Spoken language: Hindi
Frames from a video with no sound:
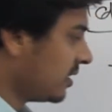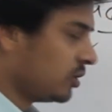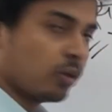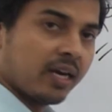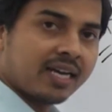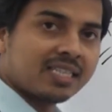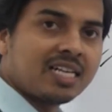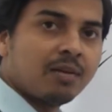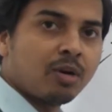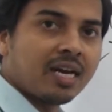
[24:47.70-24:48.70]
जो है किस
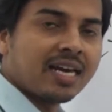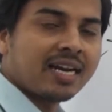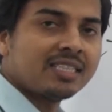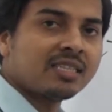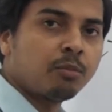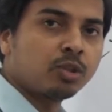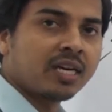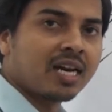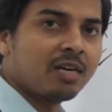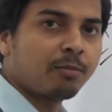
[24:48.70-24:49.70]
लिए बुलाया जा रहा है
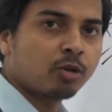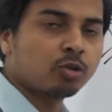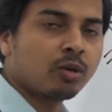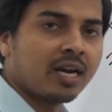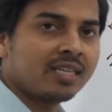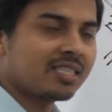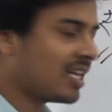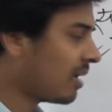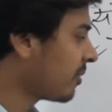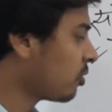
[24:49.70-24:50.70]
संबोधन के लिए प्रयुक्त हो रहा है इसलिए
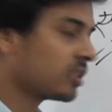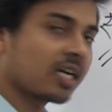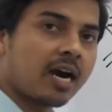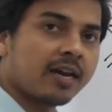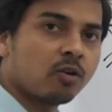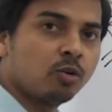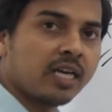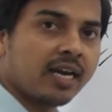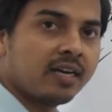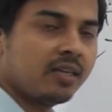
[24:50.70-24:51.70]
यहाँ पे कौन सा कारक हो
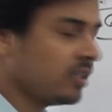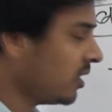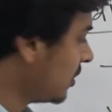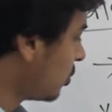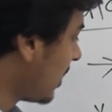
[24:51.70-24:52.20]
जाएगा तो